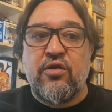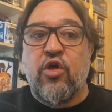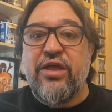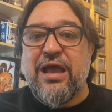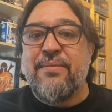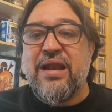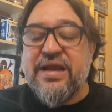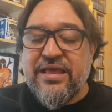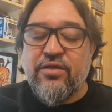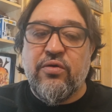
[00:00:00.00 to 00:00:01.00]
lo deja mal
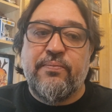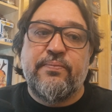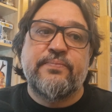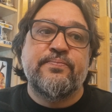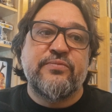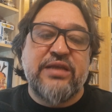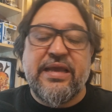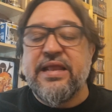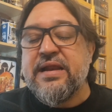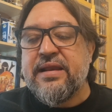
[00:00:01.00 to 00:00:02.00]
herido, mm, se
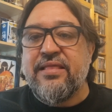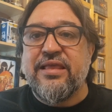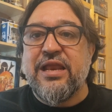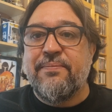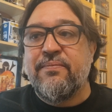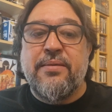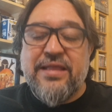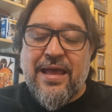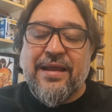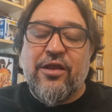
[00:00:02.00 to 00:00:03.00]
quiere rendir, quiere
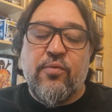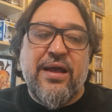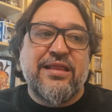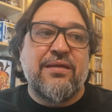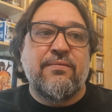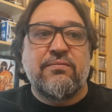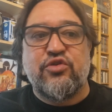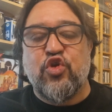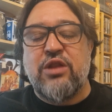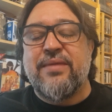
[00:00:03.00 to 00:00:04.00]
evitar que lo maten.
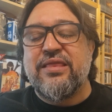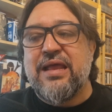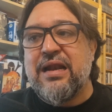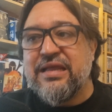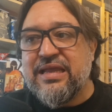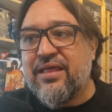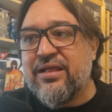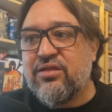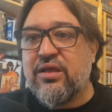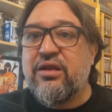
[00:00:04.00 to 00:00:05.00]
Joel manda a la niña
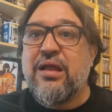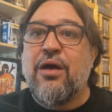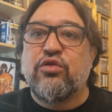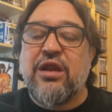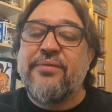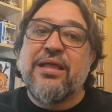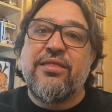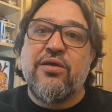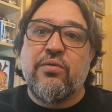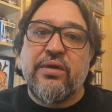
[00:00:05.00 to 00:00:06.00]
a otra
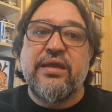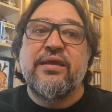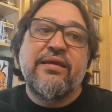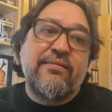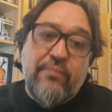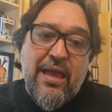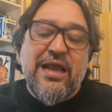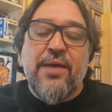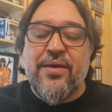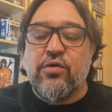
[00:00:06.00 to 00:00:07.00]
habitación y
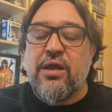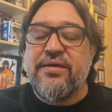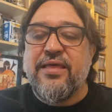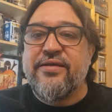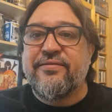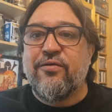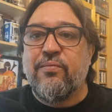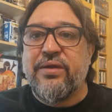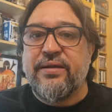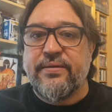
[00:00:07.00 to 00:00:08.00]
acaba con la vida de este
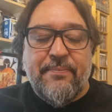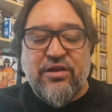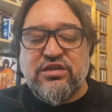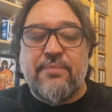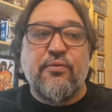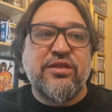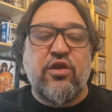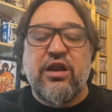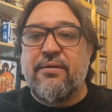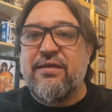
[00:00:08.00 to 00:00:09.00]
hombre. Pero es el
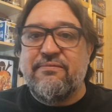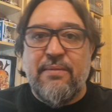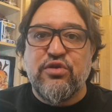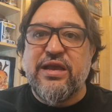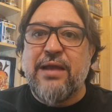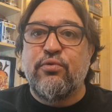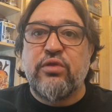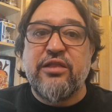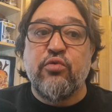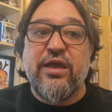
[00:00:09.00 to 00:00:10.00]
momento en el que vemos llegar
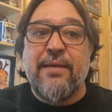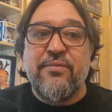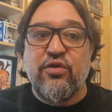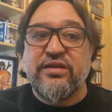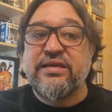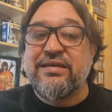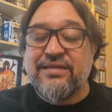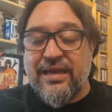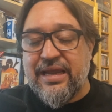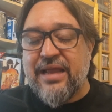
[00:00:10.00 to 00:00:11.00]
multitud de camiones
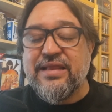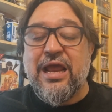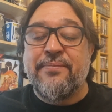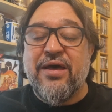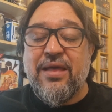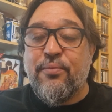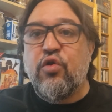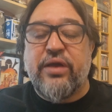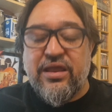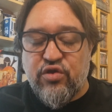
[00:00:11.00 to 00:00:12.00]
y, gente armada,
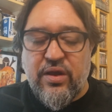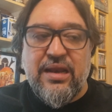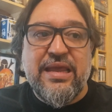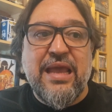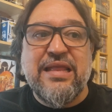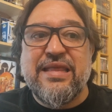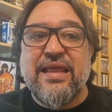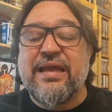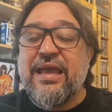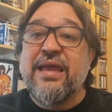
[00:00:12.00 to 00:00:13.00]
por lo que Joel y Ellie
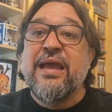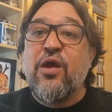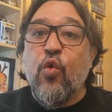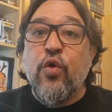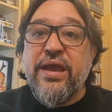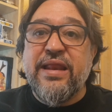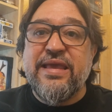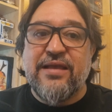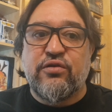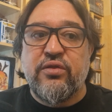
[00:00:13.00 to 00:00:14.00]
tienen que huir
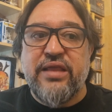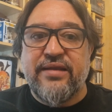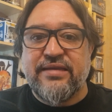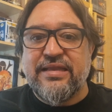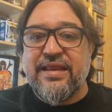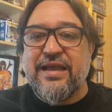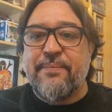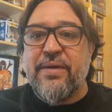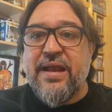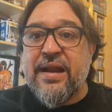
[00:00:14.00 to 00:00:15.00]
y esconderse, tienen que
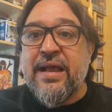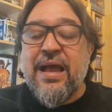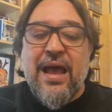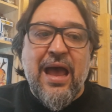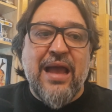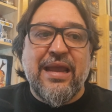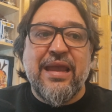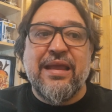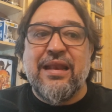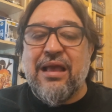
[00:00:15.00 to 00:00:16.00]
esperar a
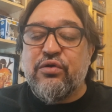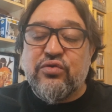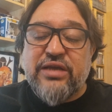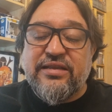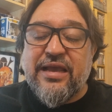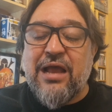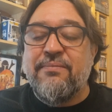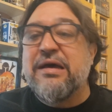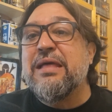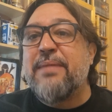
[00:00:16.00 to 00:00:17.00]
que la cosa esté
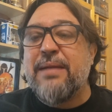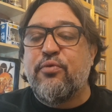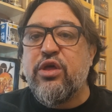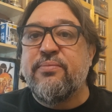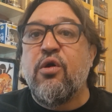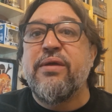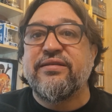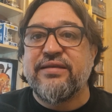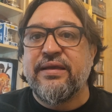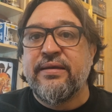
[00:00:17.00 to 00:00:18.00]
calmada para poder
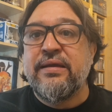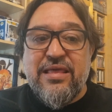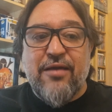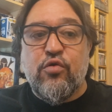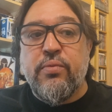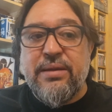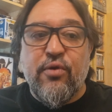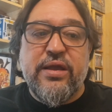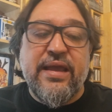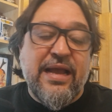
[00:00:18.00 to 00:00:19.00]
moverse. Y
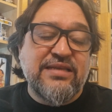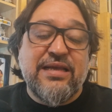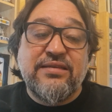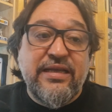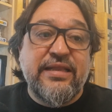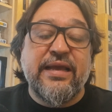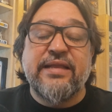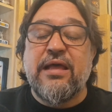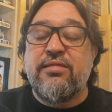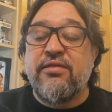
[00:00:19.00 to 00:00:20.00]
descubrimos que Kansas City,
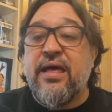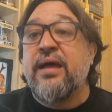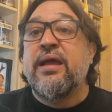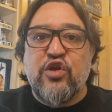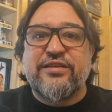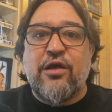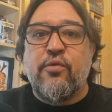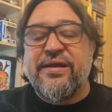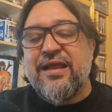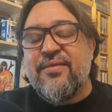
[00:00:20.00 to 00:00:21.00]
que esta ciudad, no está
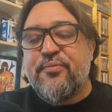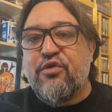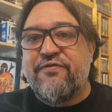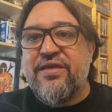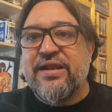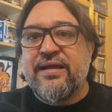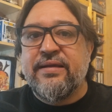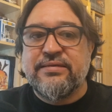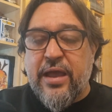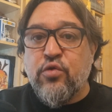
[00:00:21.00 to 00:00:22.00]
gobernada por Fedra,
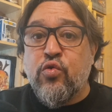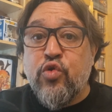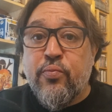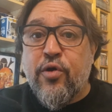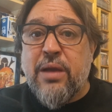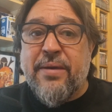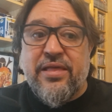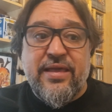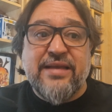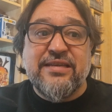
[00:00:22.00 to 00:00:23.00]
sino que hay un grupo que
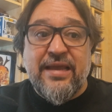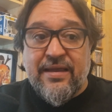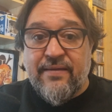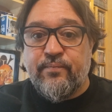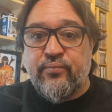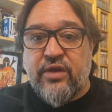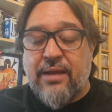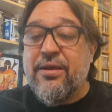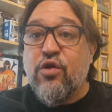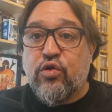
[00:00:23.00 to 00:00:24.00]
parece que se mm,
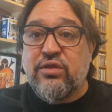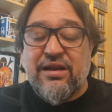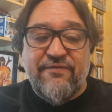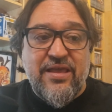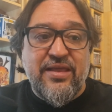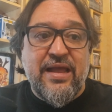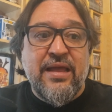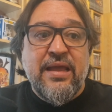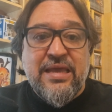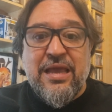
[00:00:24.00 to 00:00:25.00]
rebeló contra
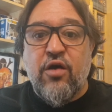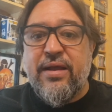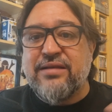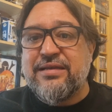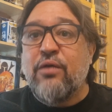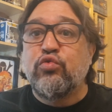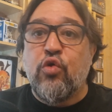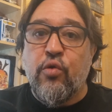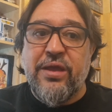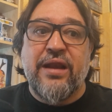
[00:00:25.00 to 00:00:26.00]
Fedra y ahora se
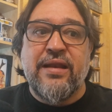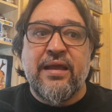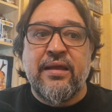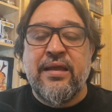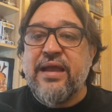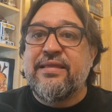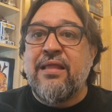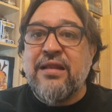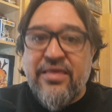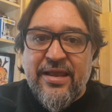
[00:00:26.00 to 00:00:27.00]
autogobiernan
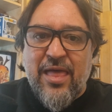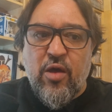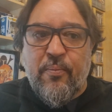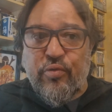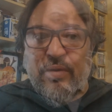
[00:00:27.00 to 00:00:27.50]
están liderados